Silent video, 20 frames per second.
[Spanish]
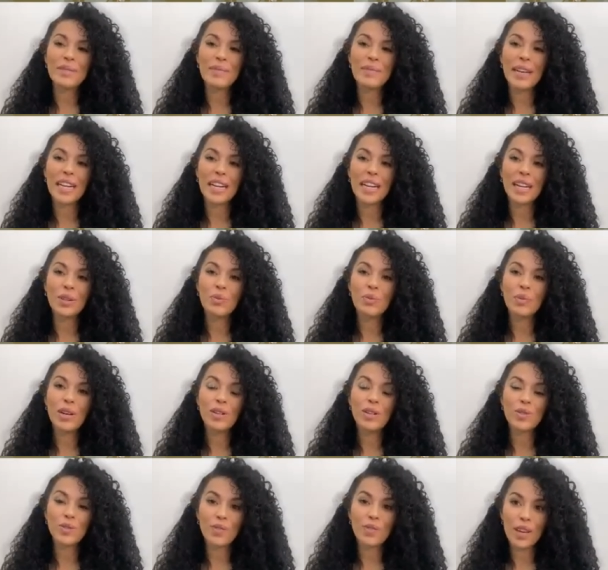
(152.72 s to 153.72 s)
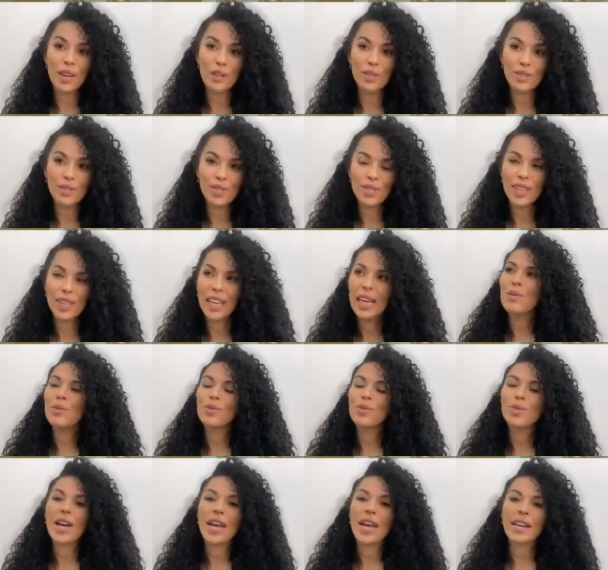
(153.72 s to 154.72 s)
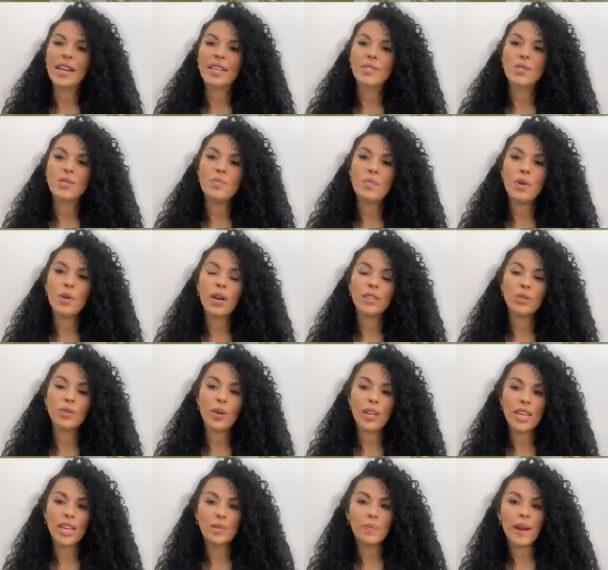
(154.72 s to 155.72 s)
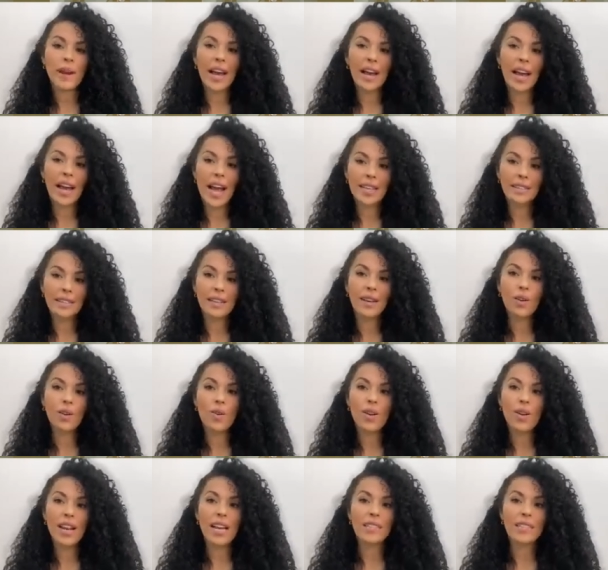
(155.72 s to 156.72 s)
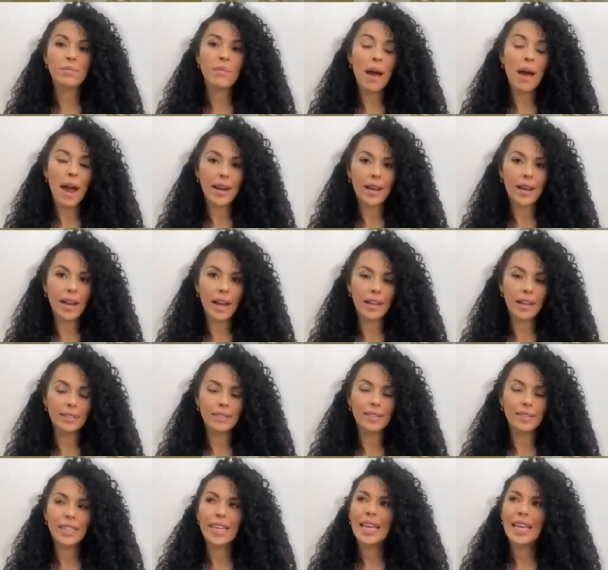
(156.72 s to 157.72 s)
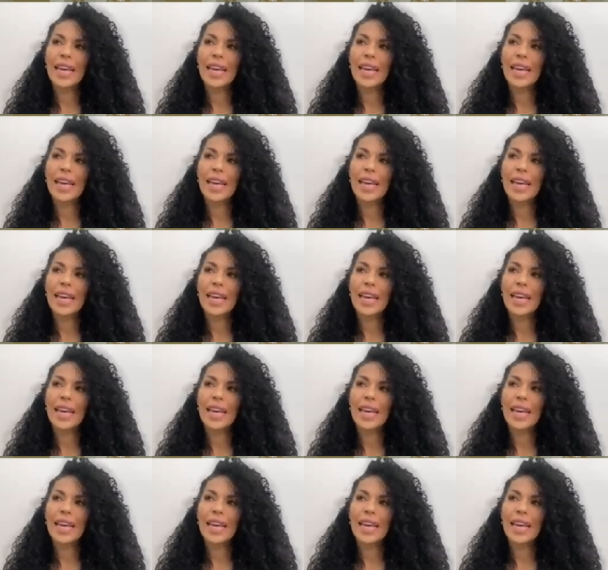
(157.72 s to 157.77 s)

llamar a números fijos y buscar las convocatorias para casting con las marcas.